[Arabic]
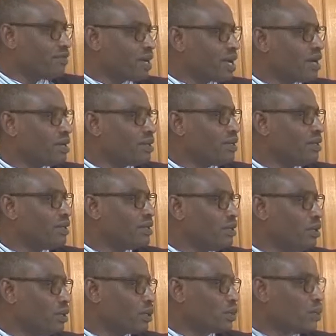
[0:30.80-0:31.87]
فرحان
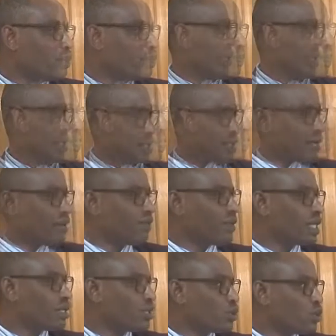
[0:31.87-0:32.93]
لكم
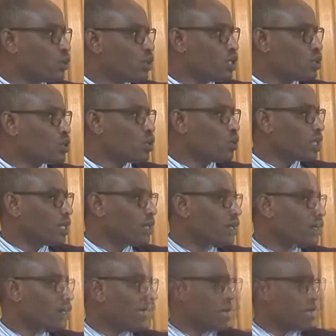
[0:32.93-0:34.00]
للترافاي كسوين صودا
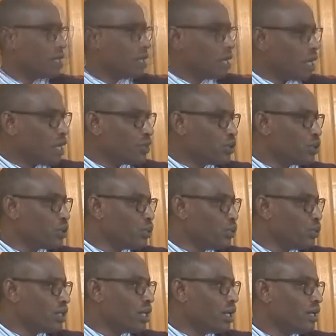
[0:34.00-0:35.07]
إدل
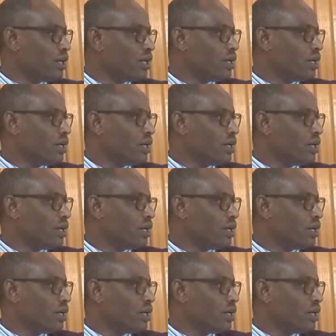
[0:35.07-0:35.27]
أندوتونيدا